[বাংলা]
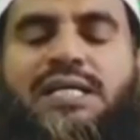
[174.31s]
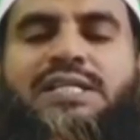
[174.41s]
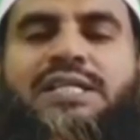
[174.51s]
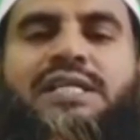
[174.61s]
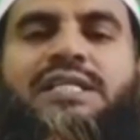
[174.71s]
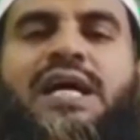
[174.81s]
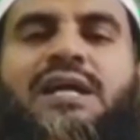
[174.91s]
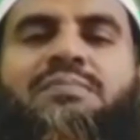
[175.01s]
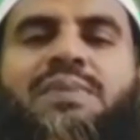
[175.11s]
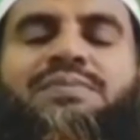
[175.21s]
সে তার
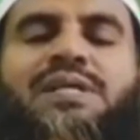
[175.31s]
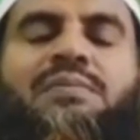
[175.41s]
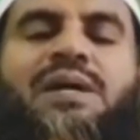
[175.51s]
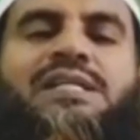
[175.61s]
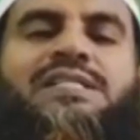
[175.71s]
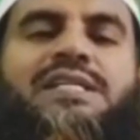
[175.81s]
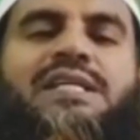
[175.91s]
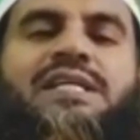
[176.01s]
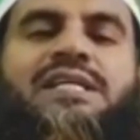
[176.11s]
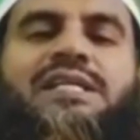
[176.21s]
ব্যবসা বাণিজ্যে
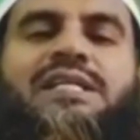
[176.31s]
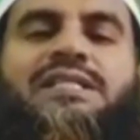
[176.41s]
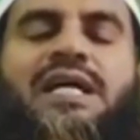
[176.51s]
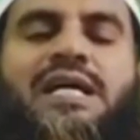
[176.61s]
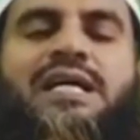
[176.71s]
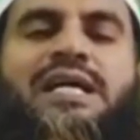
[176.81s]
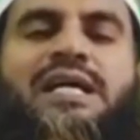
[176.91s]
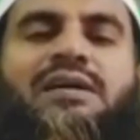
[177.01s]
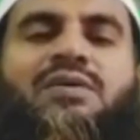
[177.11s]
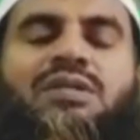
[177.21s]
তাকে
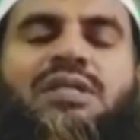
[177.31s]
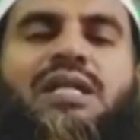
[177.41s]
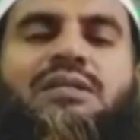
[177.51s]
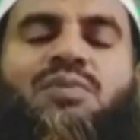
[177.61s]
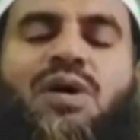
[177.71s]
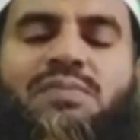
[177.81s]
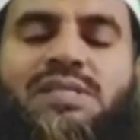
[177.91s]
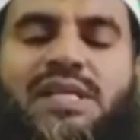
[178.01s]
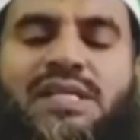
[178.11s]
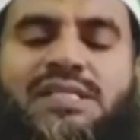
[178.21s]
অর্থাৎ মোহাম্মদ
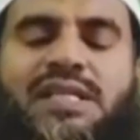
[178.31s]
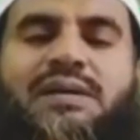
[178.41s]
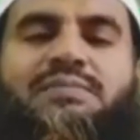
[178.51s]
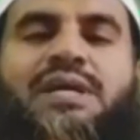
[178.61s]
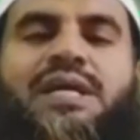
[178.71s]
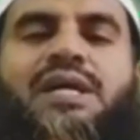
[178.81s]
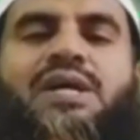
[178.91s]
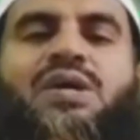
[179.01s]
সাল্লাহ সাল্লামকে